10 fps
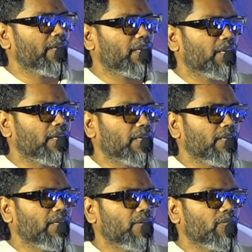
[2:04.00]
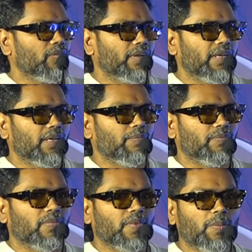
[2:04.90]
பண்ணியிருக்காங்க அவங்களுடைய
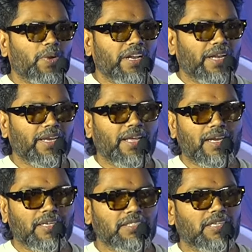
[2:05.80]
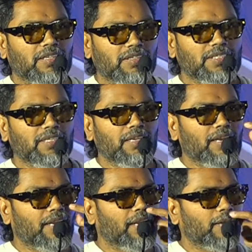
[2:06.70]
அப்புறம் நிறைய ஆக்டர்ஸ் இருக்காது
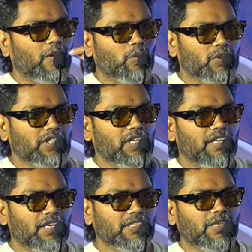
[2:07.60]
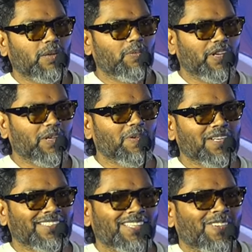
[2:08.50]
செந்தில் நல்லா இருக்காரு ஒரு சீனில் நடிச்சிருக்காரு பயங்கரமாக
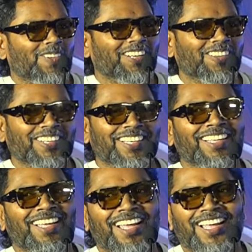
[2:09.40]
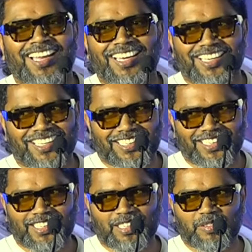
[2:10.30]
நடிச்சிருக்காரு அவர் அண்ட்
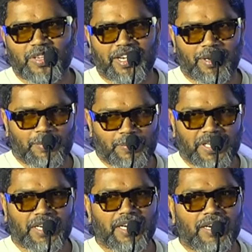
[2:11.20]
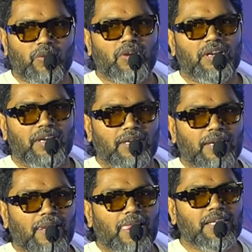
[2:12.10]
வந்து நிறைய பேர் கீழே
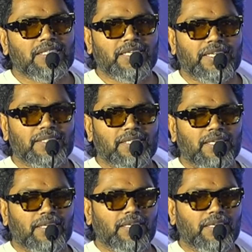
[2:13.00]
உட்காந்துருக்காங்க ஸ்டேஜில்